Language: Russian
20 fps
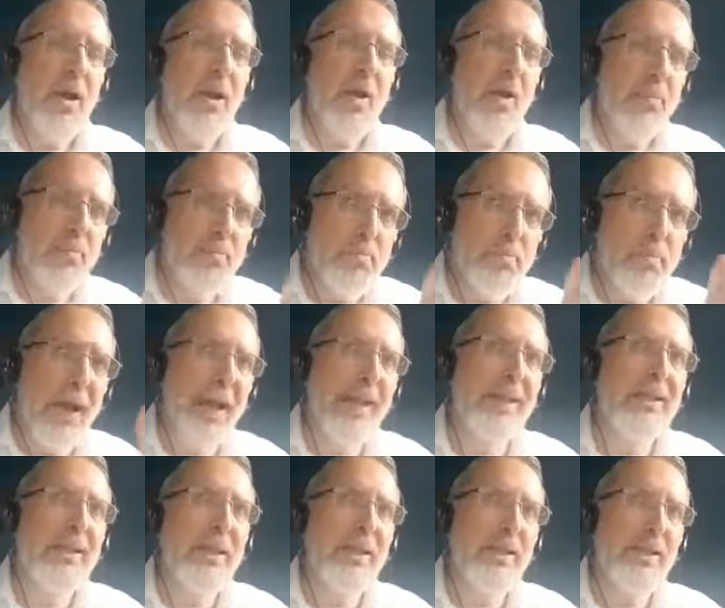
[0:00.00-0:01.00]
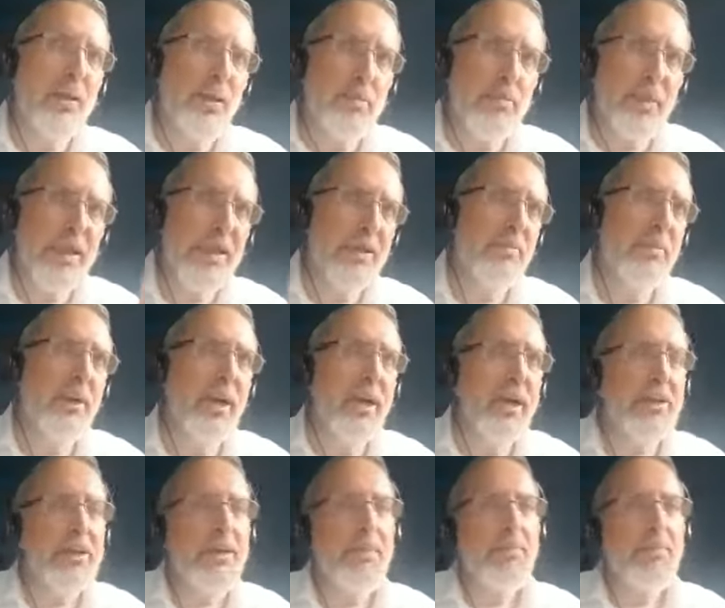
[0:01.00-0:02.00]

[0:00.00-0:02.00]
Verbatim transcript: Он падает, но он поднимается.